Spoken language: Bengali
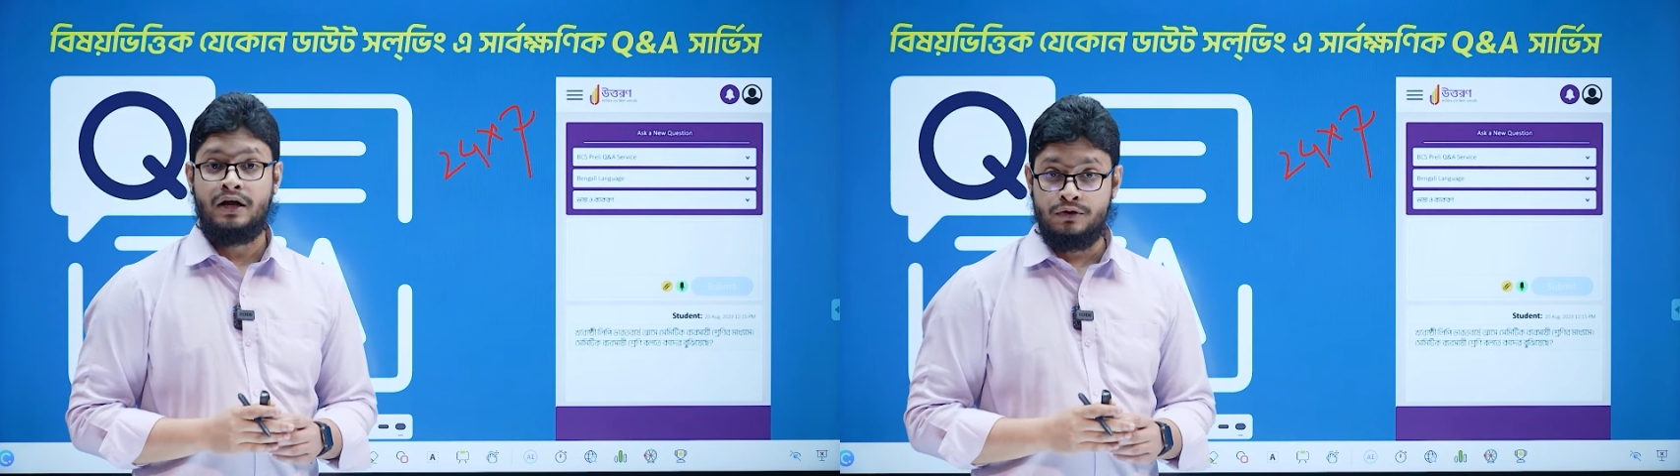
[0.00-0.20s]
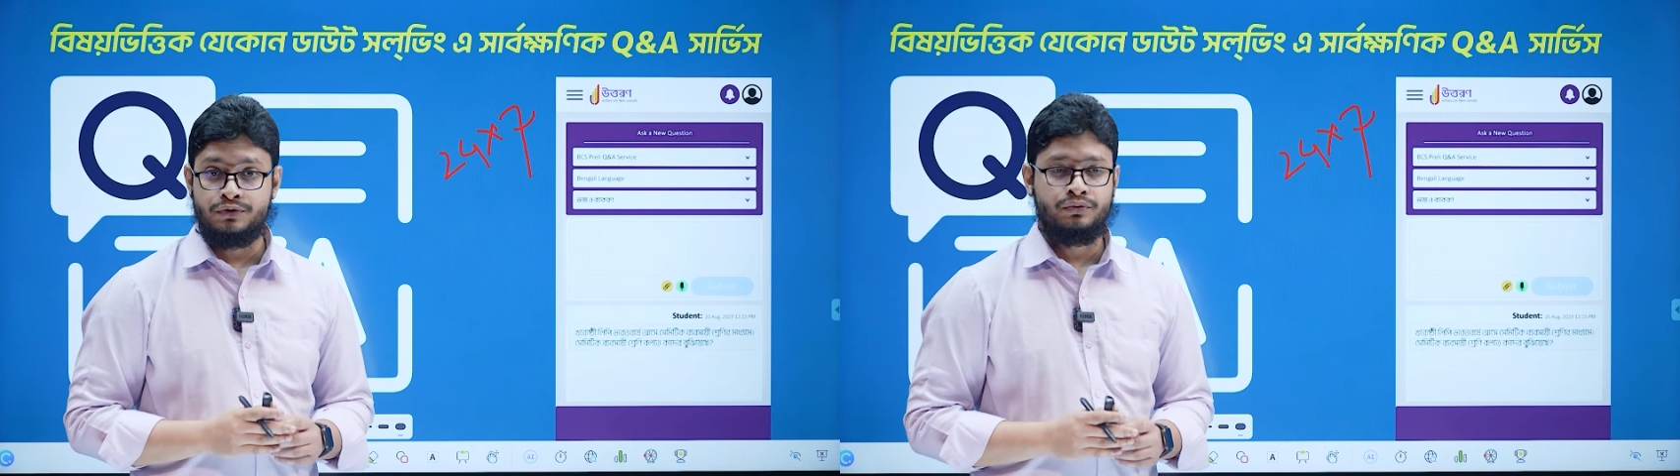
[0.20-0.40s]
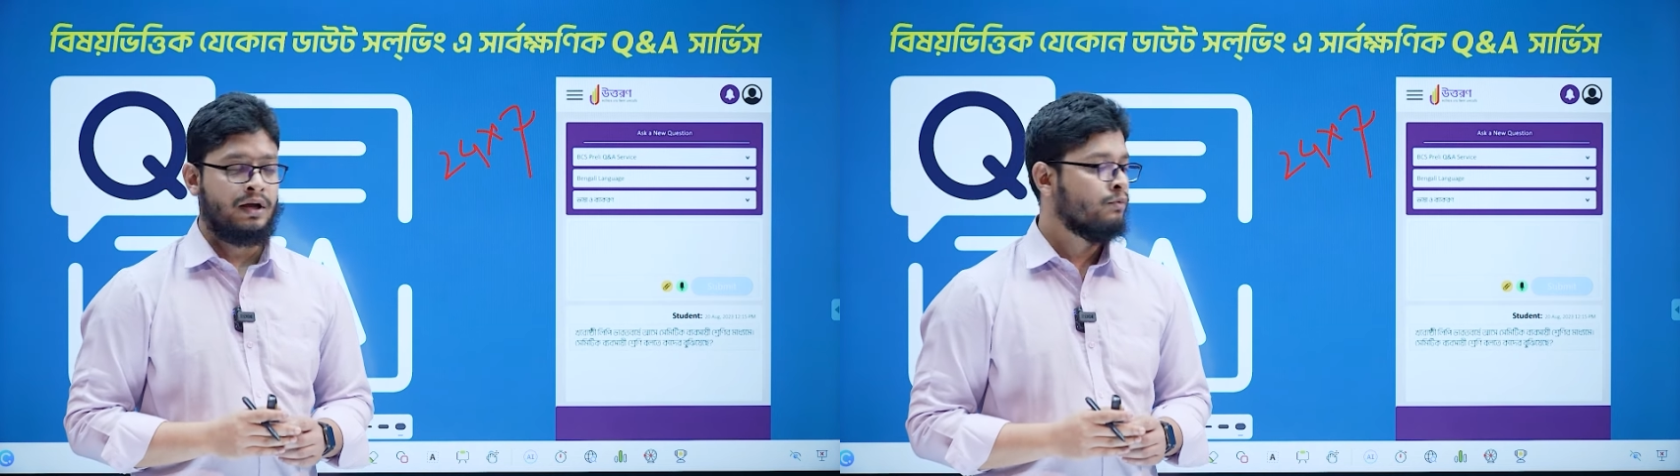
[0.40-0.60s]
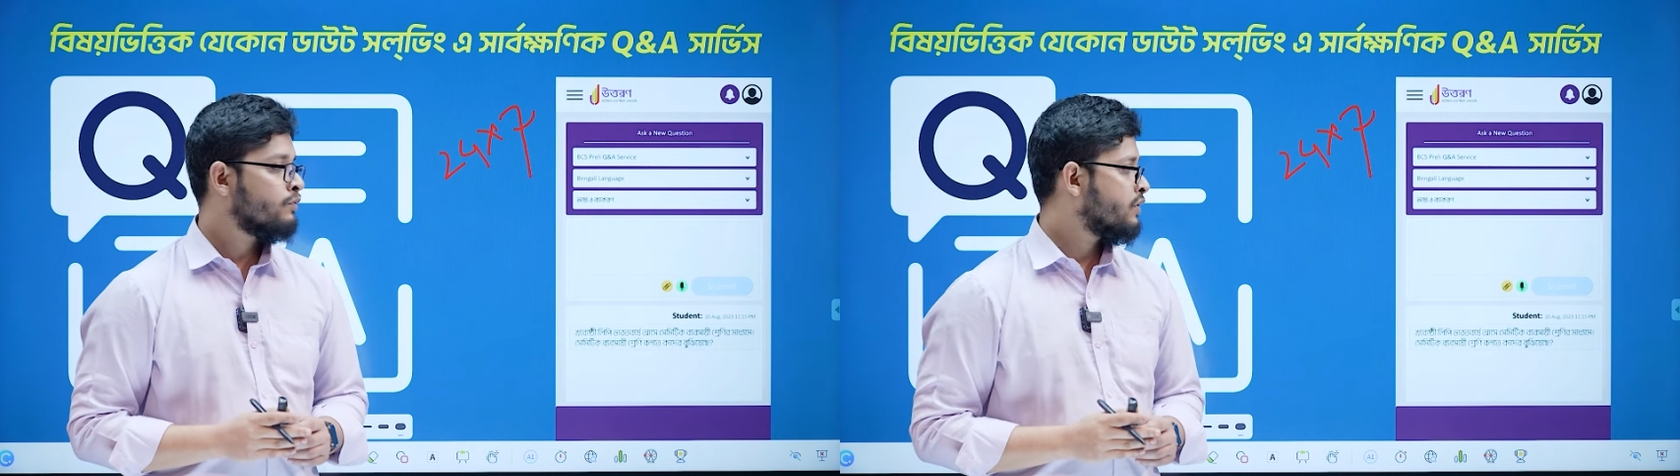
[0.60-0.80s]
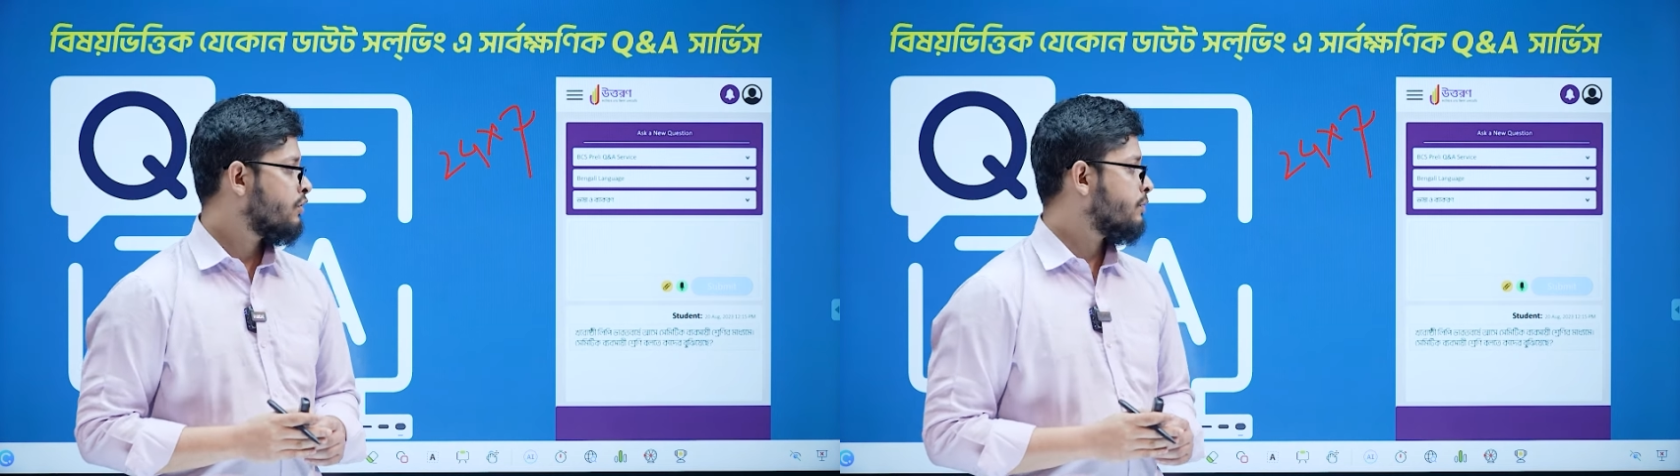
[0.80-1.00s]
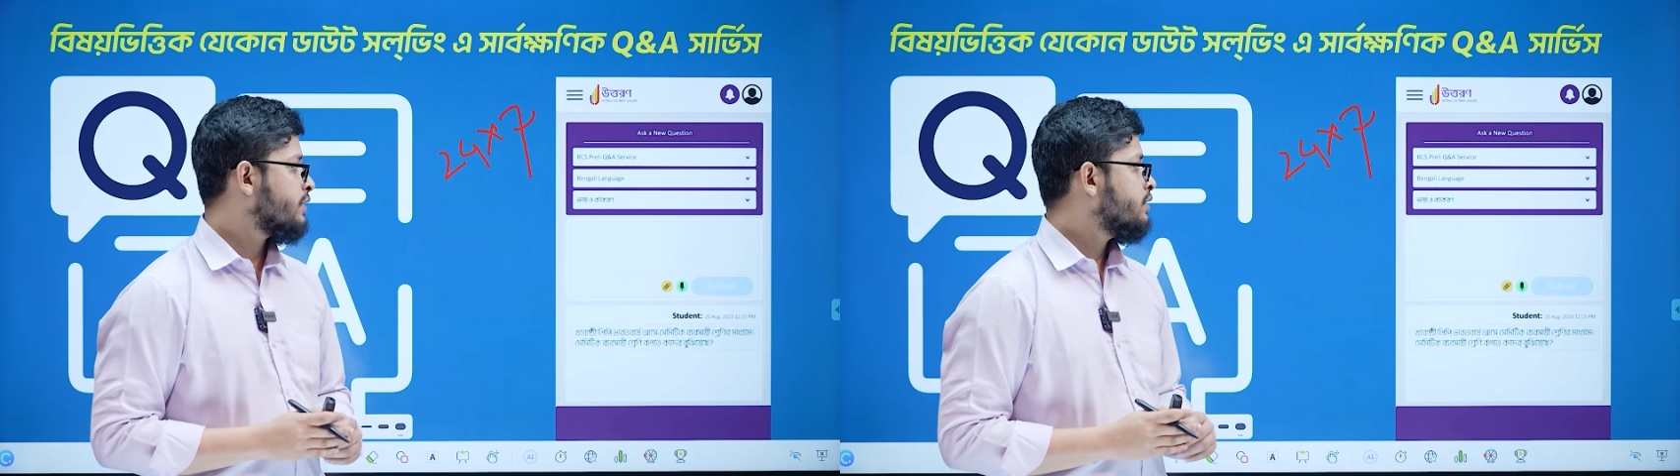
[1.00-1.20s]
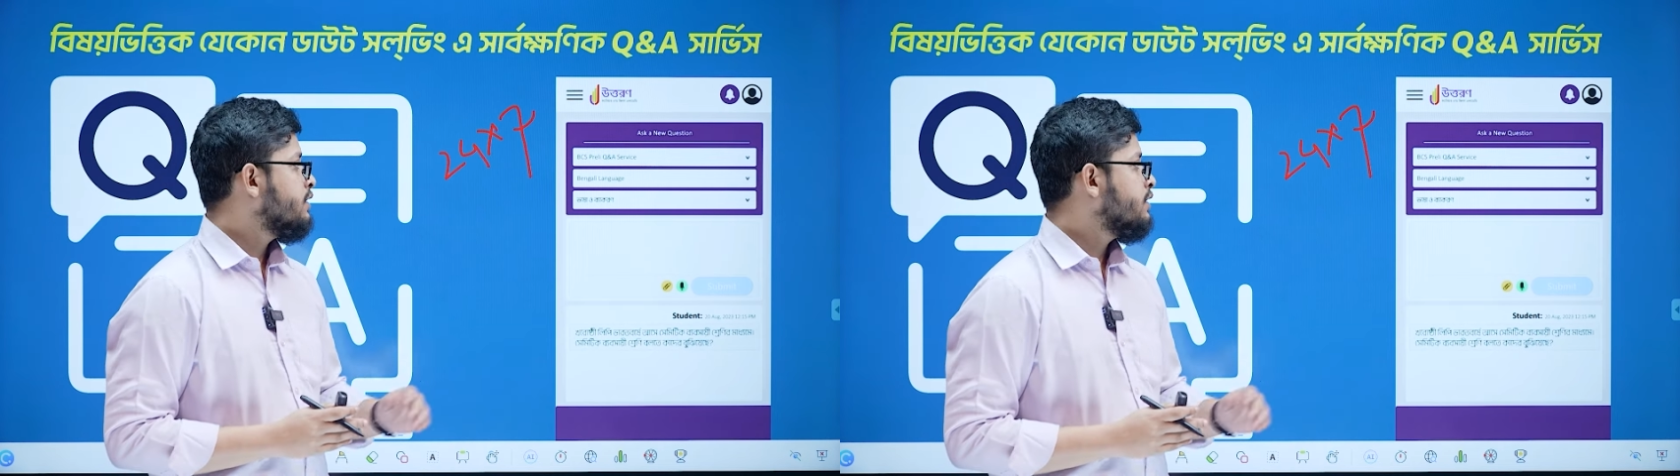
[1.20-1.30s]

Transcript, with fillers: ভালো হতো এমন মনে হবে